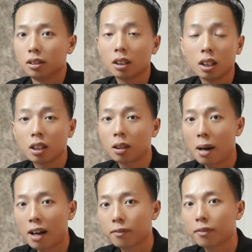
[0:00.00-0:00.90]
Trước khi các
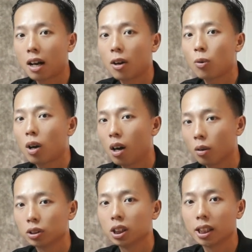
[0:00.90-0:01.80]
bạn vào khóa
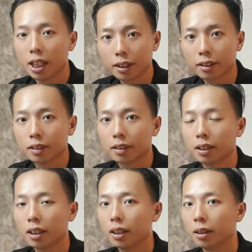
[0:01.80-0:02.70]
học chi tiết
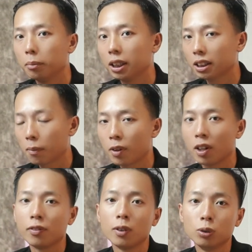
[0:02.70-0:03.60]
thì mình sẽ
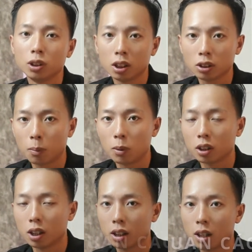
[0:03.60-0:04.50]
preview trước cho
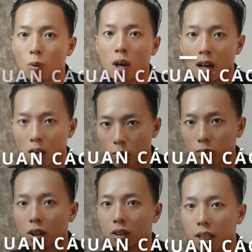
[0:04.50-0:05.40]
mọi người các khóa
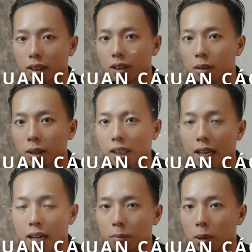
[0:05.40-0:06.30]
học ở tại Sương
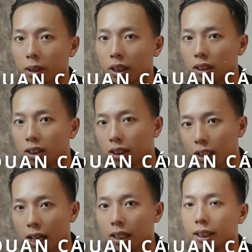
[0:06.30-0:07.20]
Media mà mình đang triển
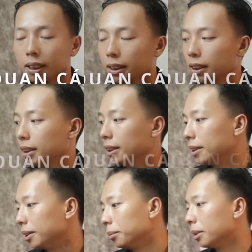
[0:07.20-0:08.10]
khai.
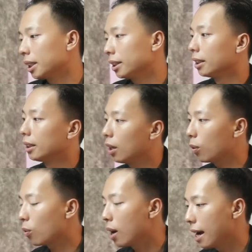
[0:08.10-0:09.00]
Mình sẽ giới
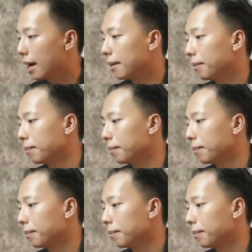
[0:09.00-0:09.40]
thiệu qua.